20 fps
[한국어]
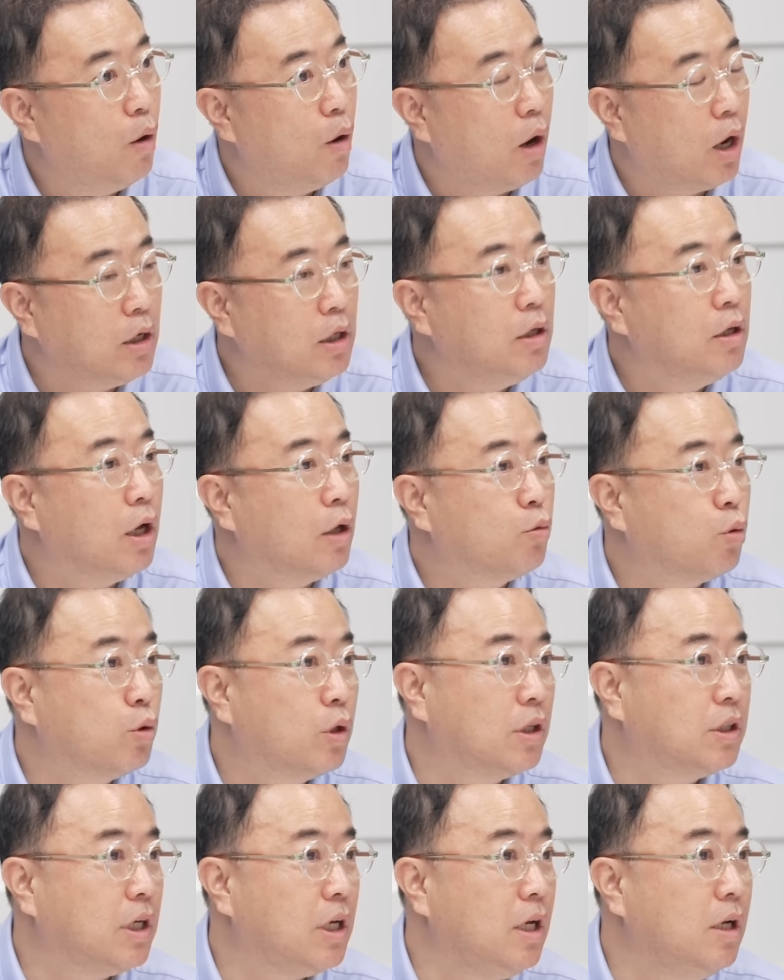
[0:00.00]
아니 이게
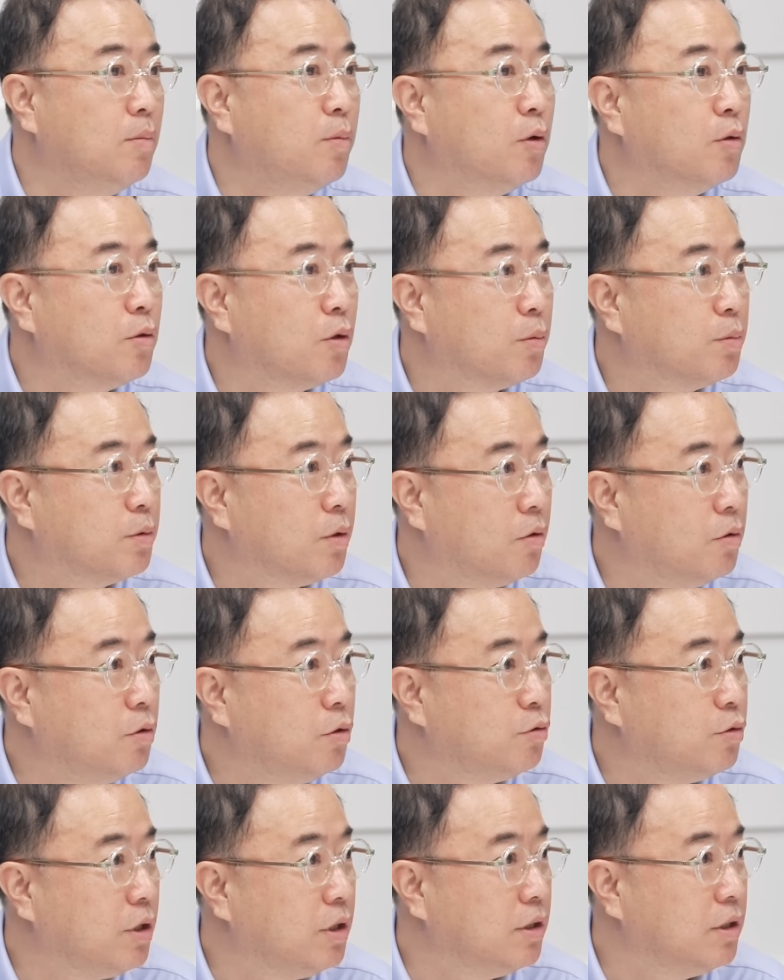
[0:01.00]
도대체 일본으로부터
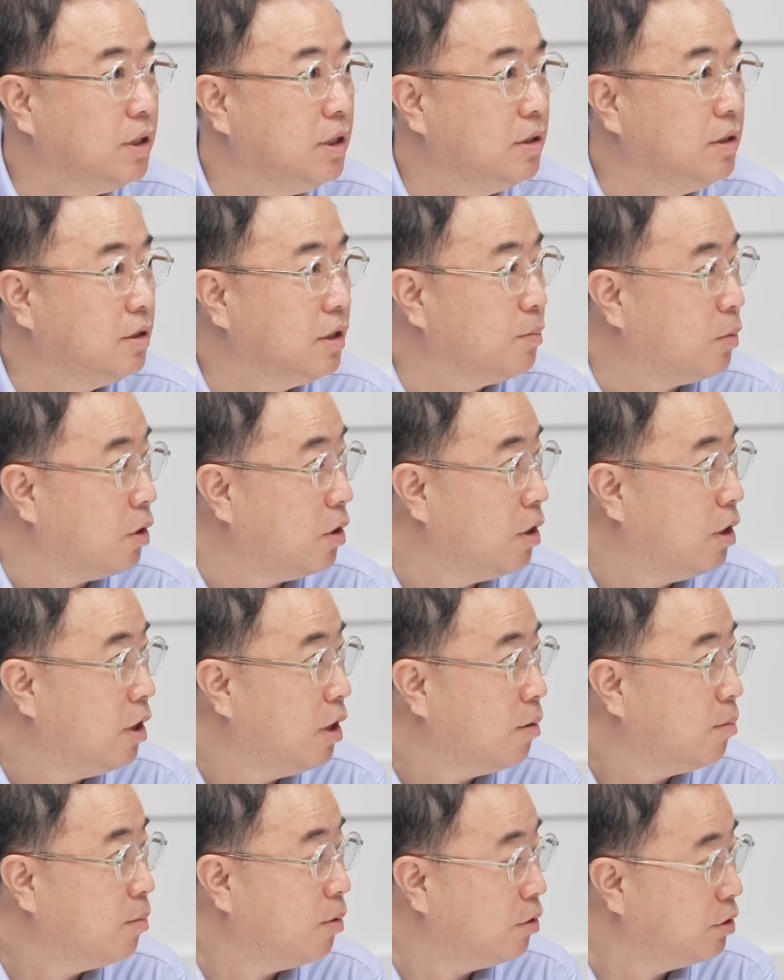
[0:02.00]
얻을 수 있는 이득이 뭐,
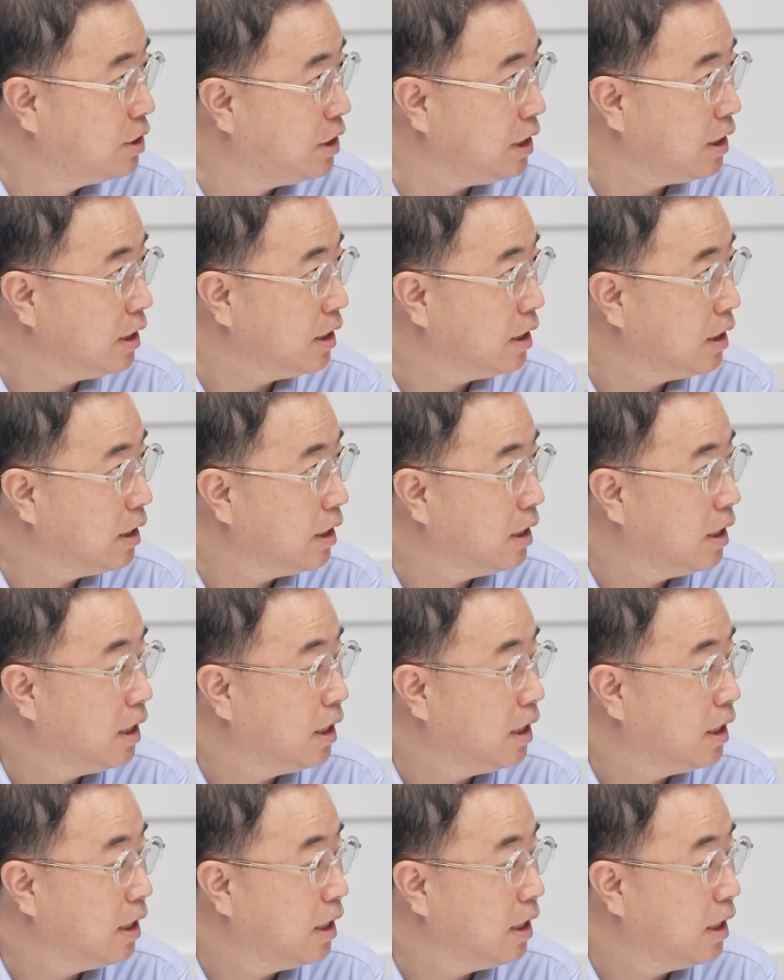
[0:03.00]
아니, 이득 뭐지? 됐죠.